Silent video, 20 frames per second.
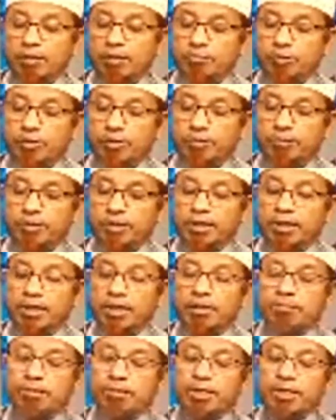পড়ে ফেলেন
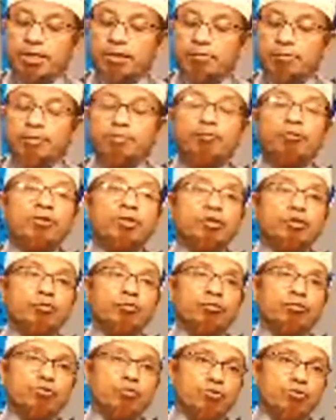আর মাগরীবের পরে তো
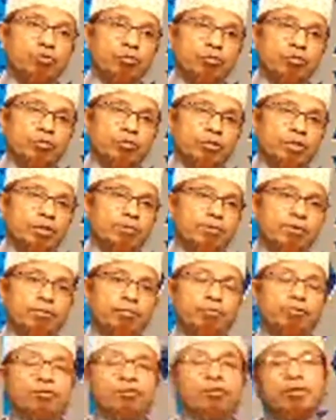এবং
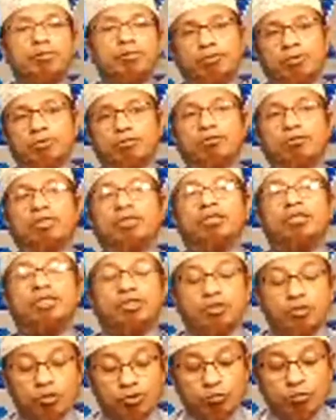ফজরের পরে তো
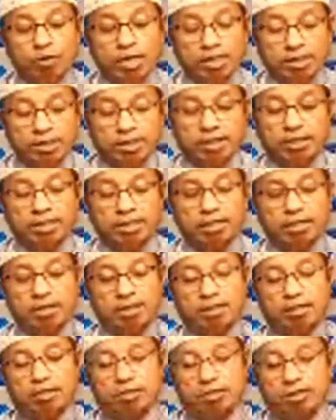নির্দিষ্ট দোয়া আছেই
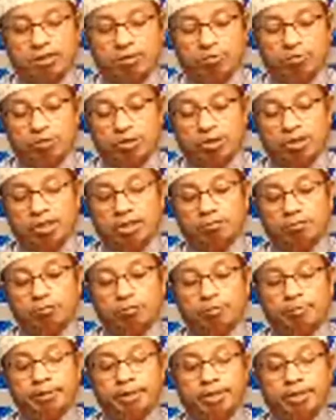সেগুলো সেখানে পড়বেন